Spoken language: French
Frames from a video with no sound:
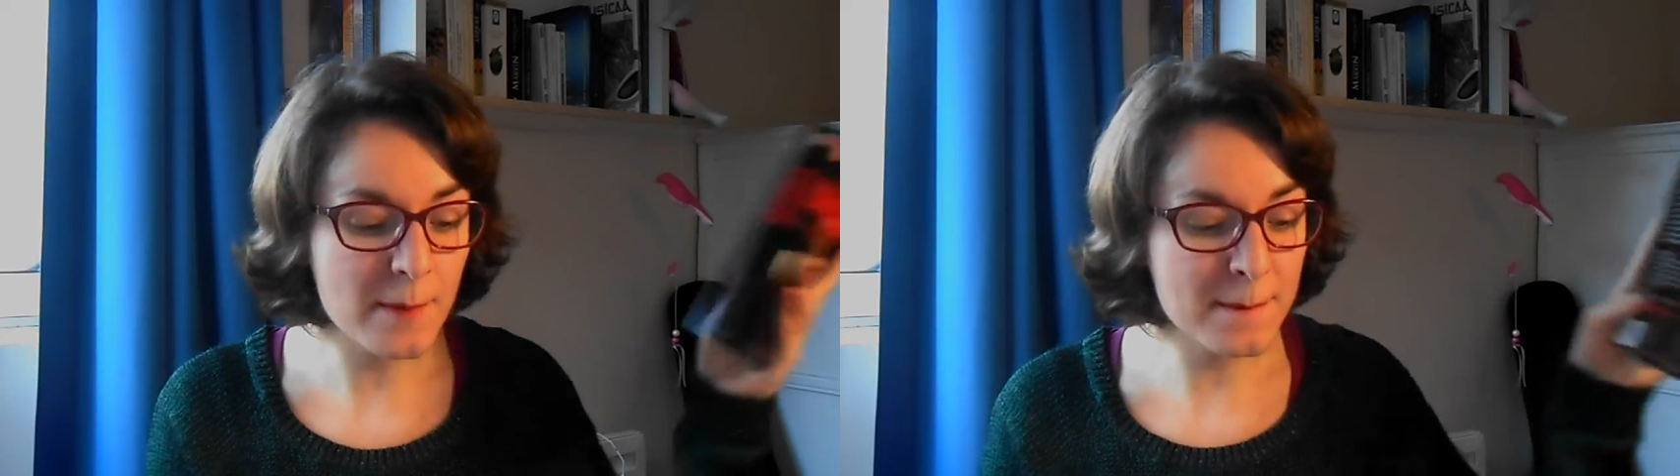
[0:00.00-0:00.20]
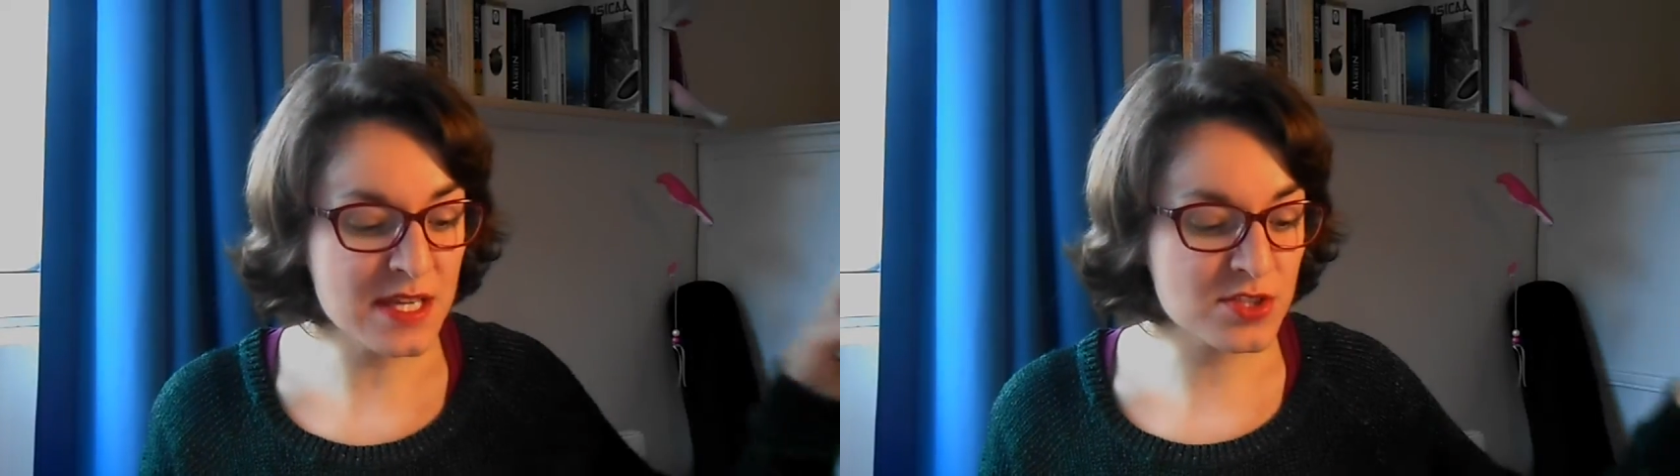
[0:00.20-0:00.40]

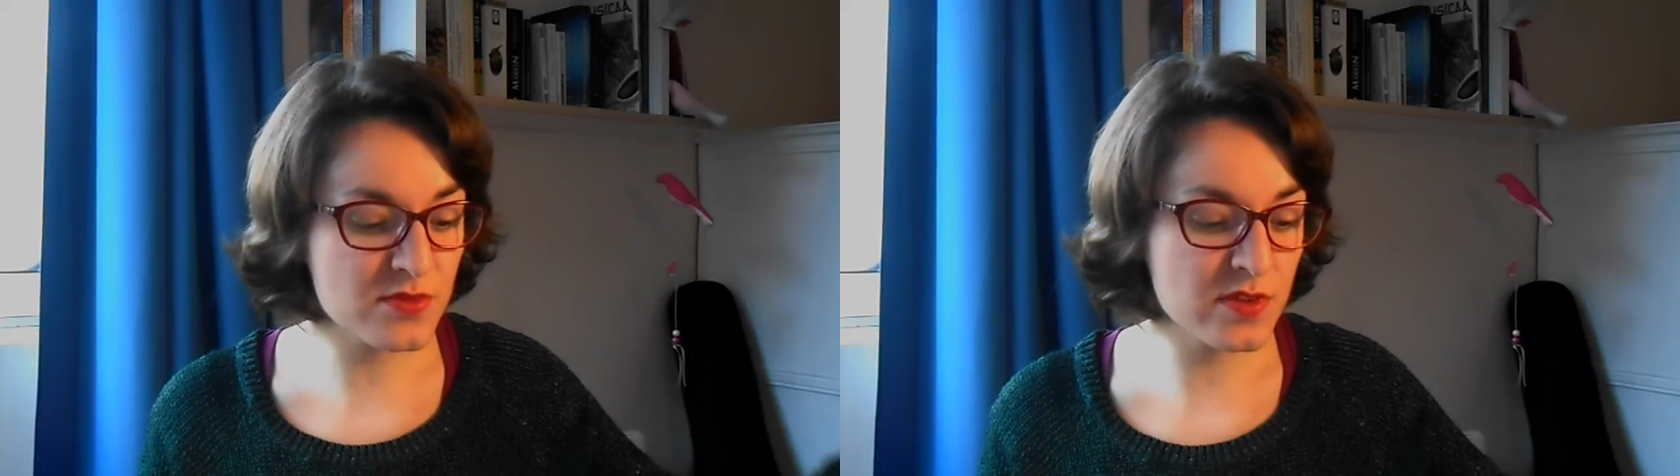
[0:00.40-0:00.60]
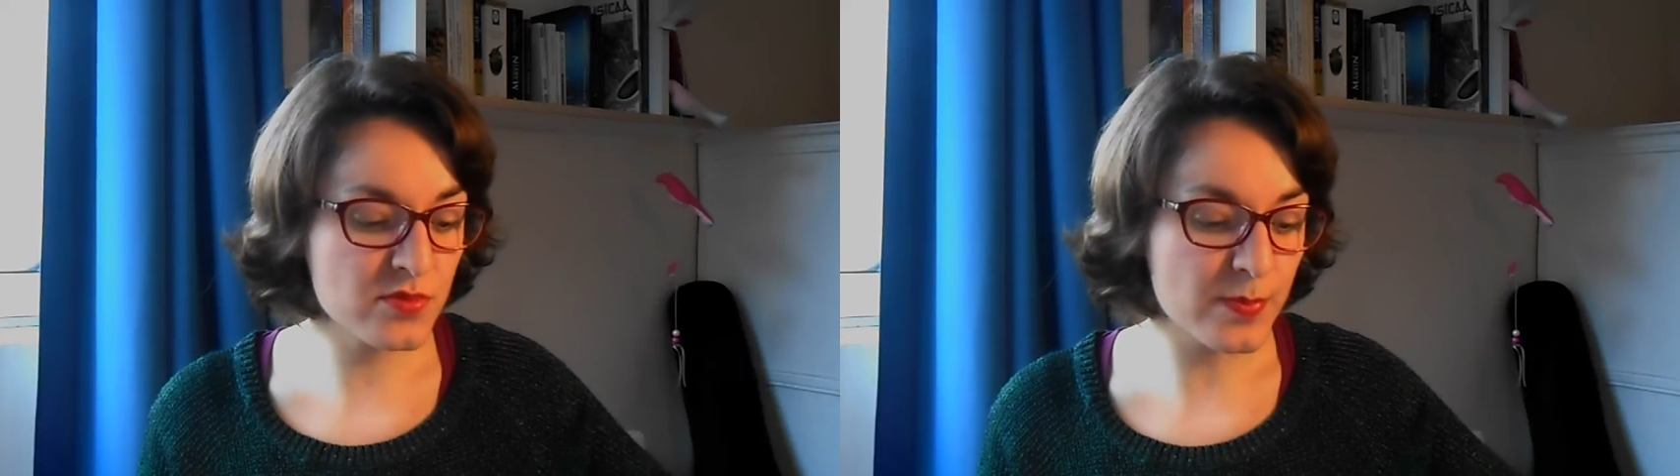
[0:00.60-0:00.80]
mais je
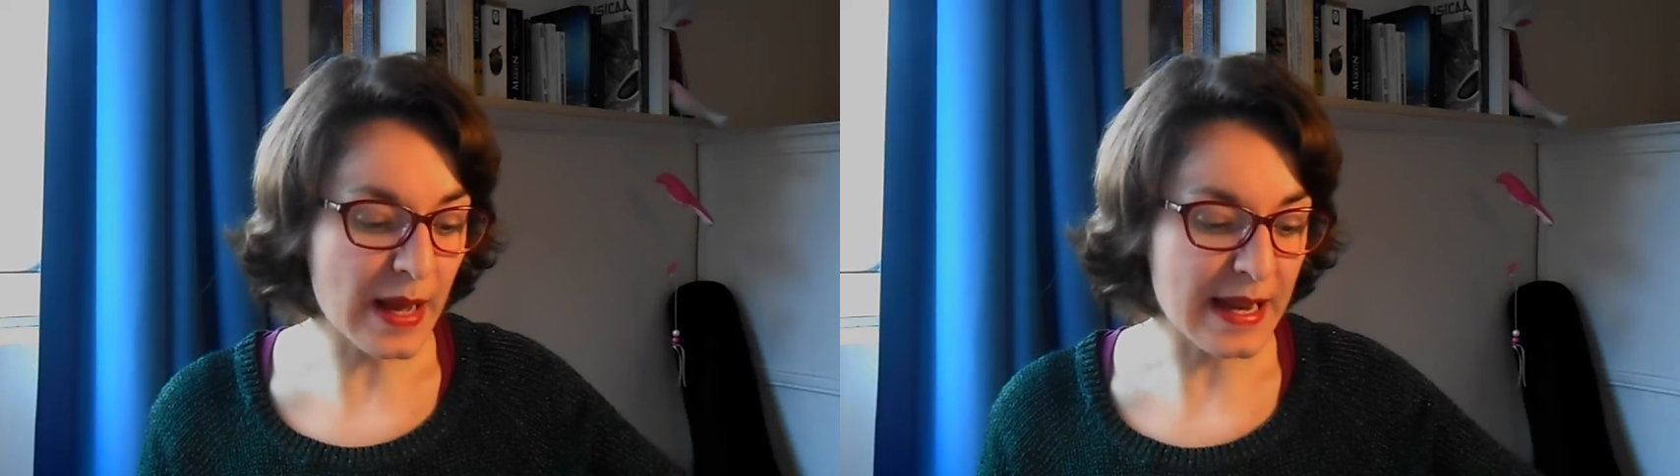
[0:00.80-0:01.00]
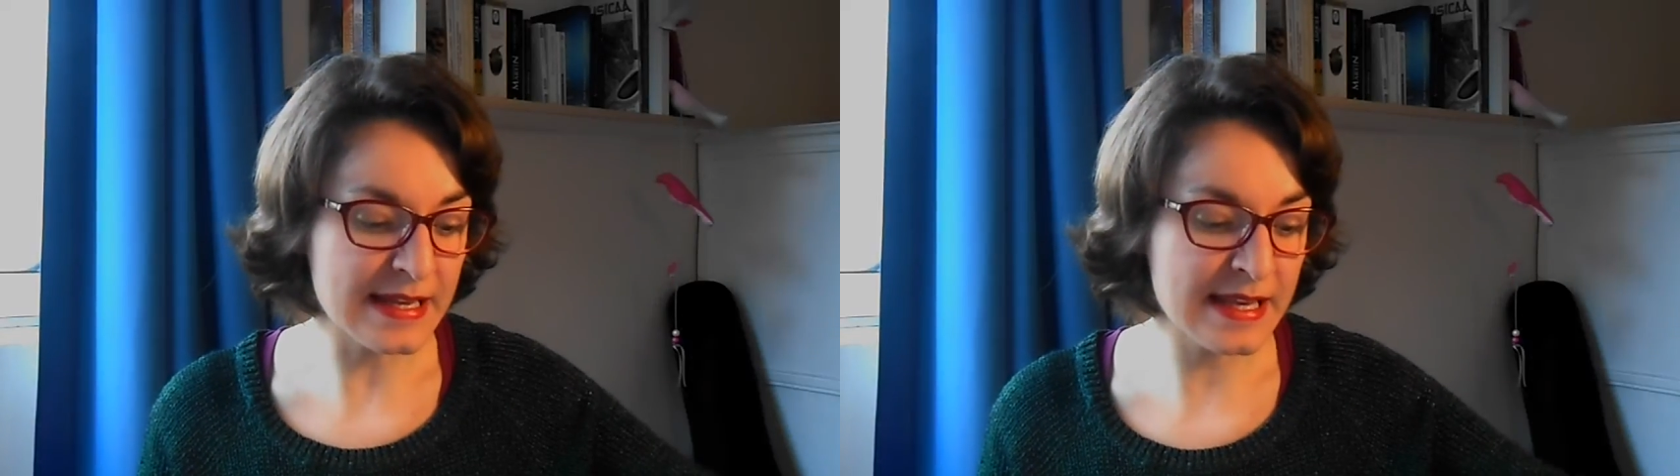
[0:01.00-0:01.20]
vais vous
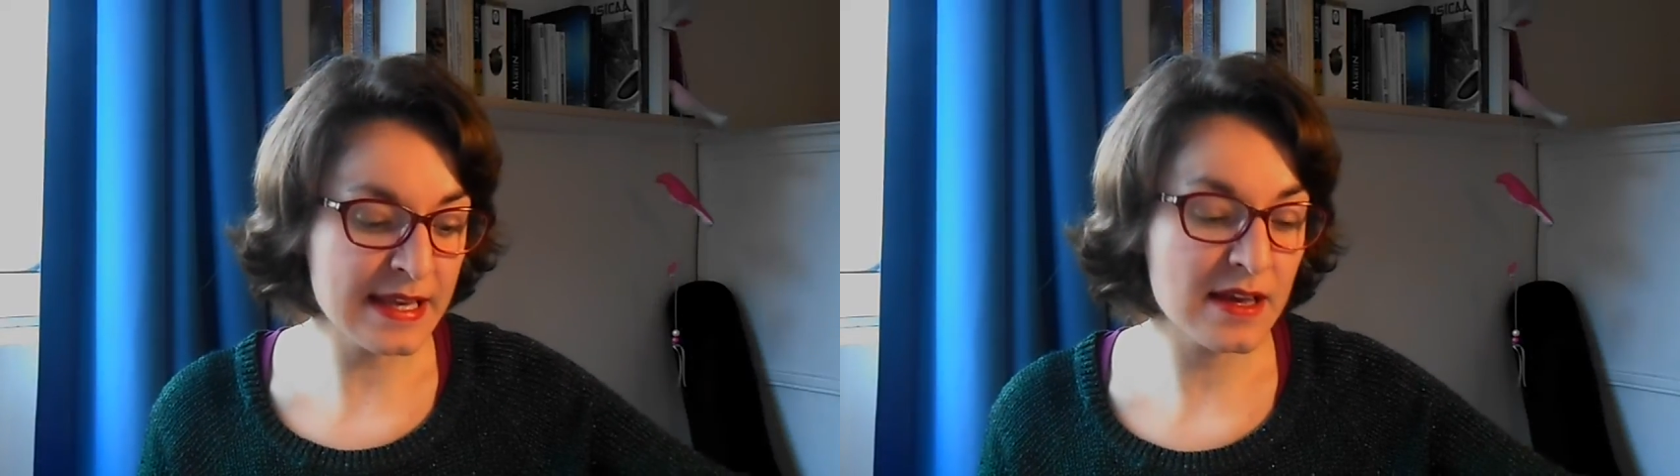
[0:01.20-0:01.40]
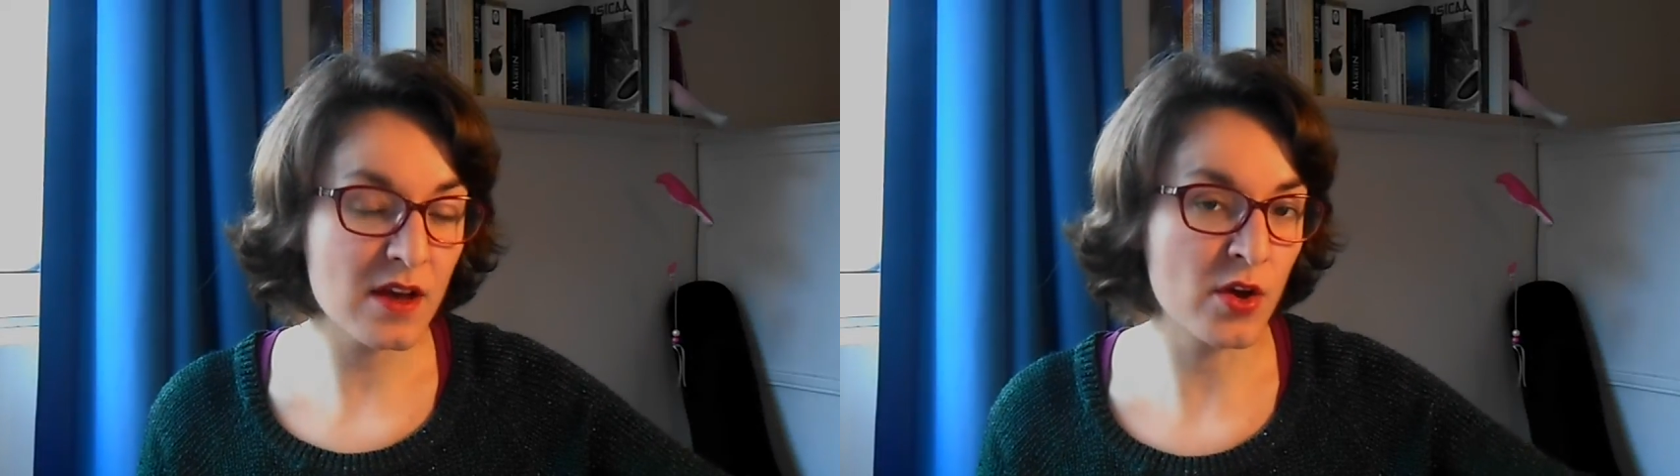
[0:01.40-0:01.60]
parler